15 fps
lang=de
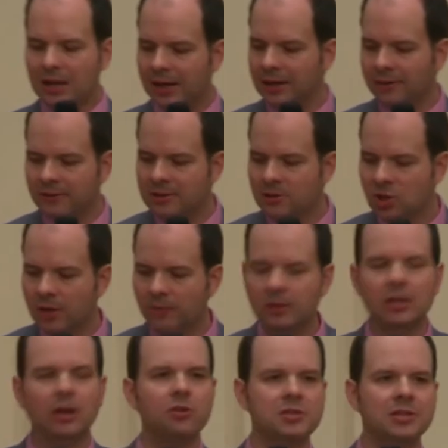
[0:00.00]
eine
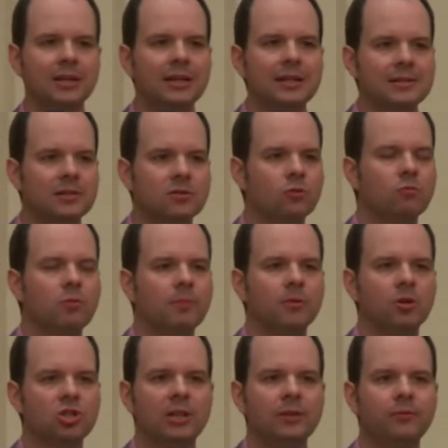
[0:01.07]
wissenschaftliche Auseinandersetzung überhaupt
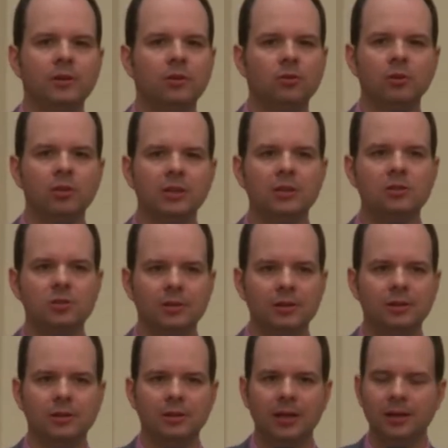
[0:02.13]
noch stattfinden könne. Das
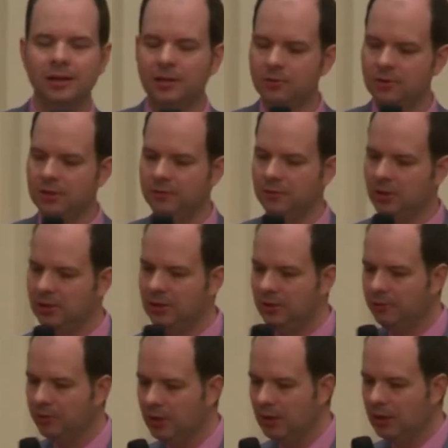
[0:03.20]
äh, kann ich also definitiv